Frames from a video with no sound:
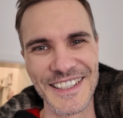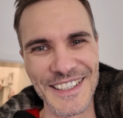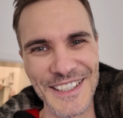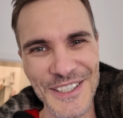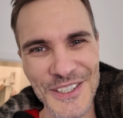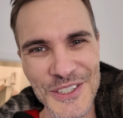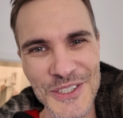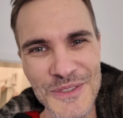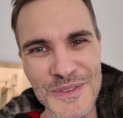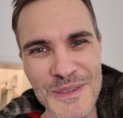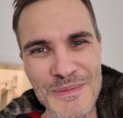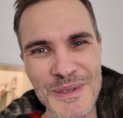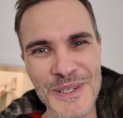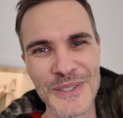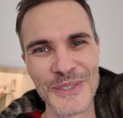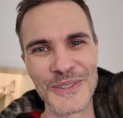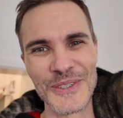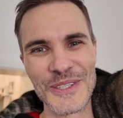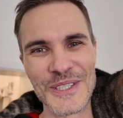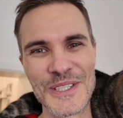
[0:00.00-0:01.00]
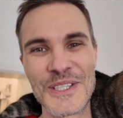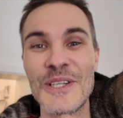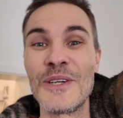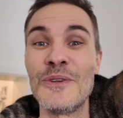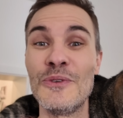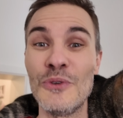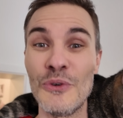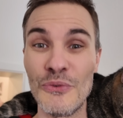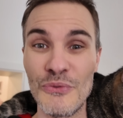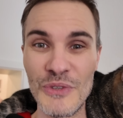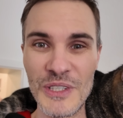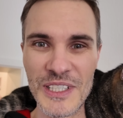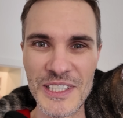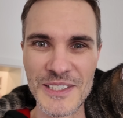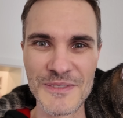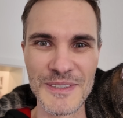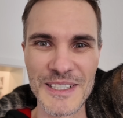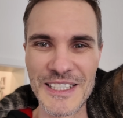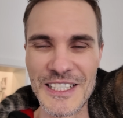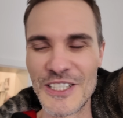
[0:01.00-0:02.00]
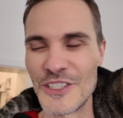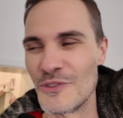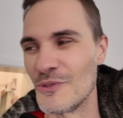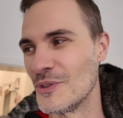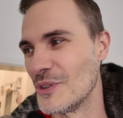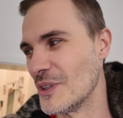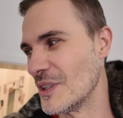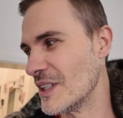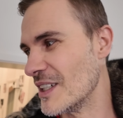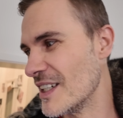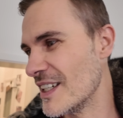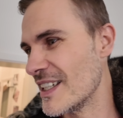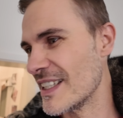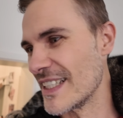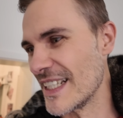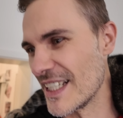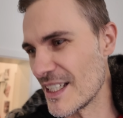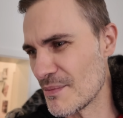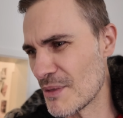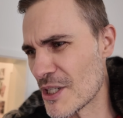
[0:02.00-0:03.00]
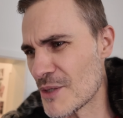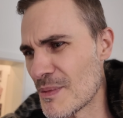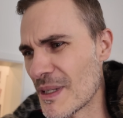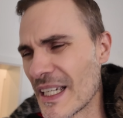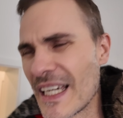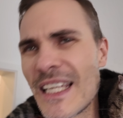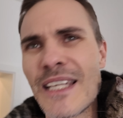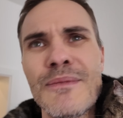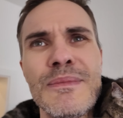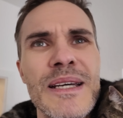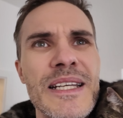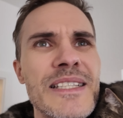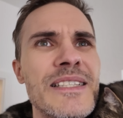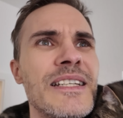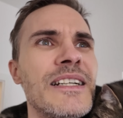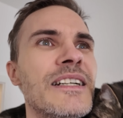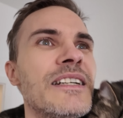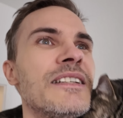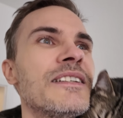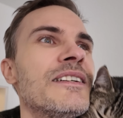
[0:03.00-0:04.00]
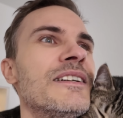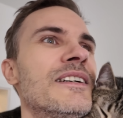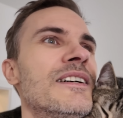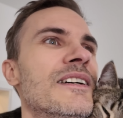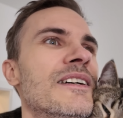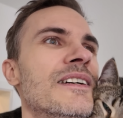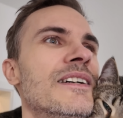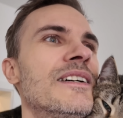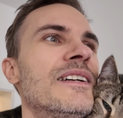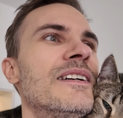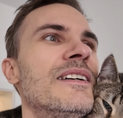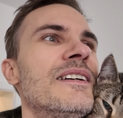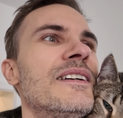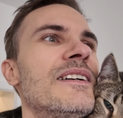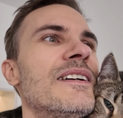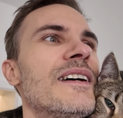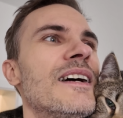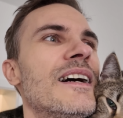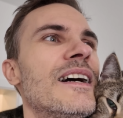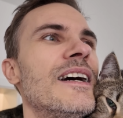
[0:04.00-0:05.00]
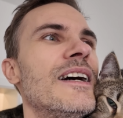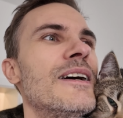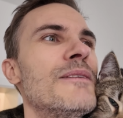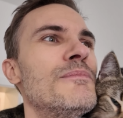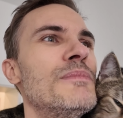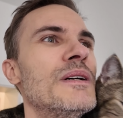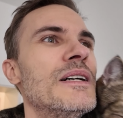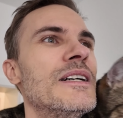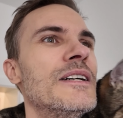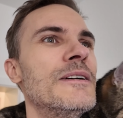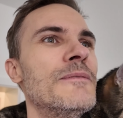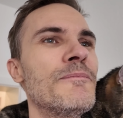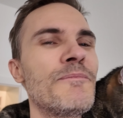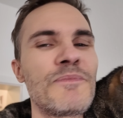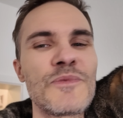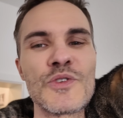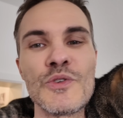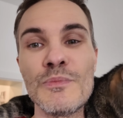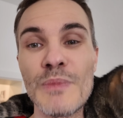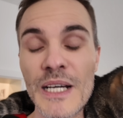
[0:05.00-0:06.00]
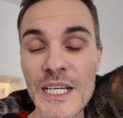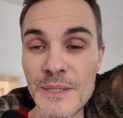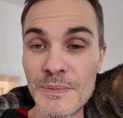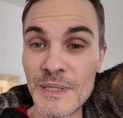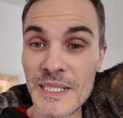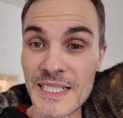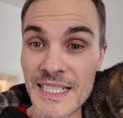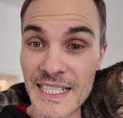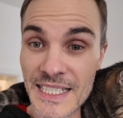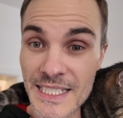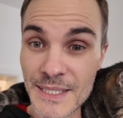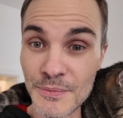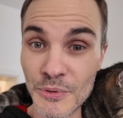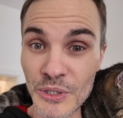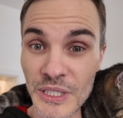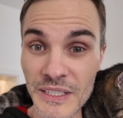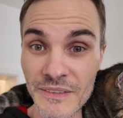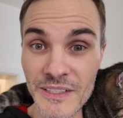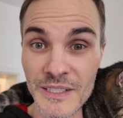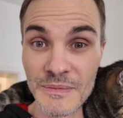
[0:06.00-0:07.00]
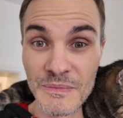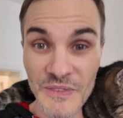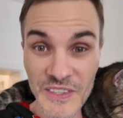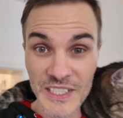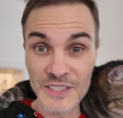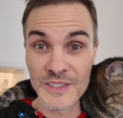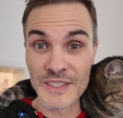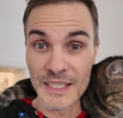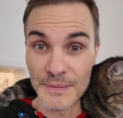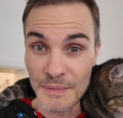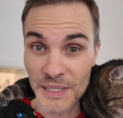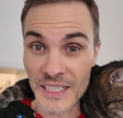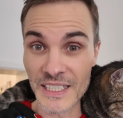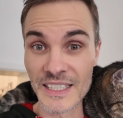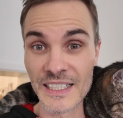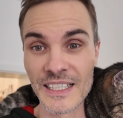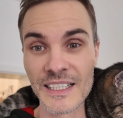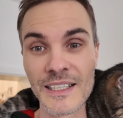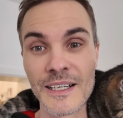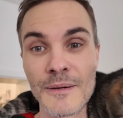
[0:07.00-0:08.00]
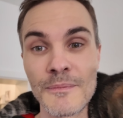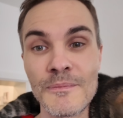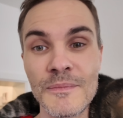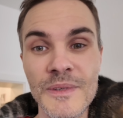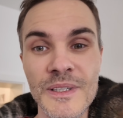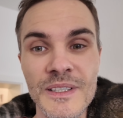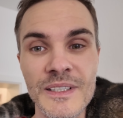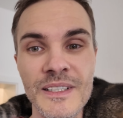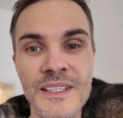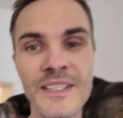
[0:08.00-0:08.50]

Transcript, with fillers: genauso wie bei euch, nur 24 Stunden. Ich hätte manchmal gerne mehr Zeit. Aber zum Beispiel das letzte Projekt, was wir zusammen angegangen haben,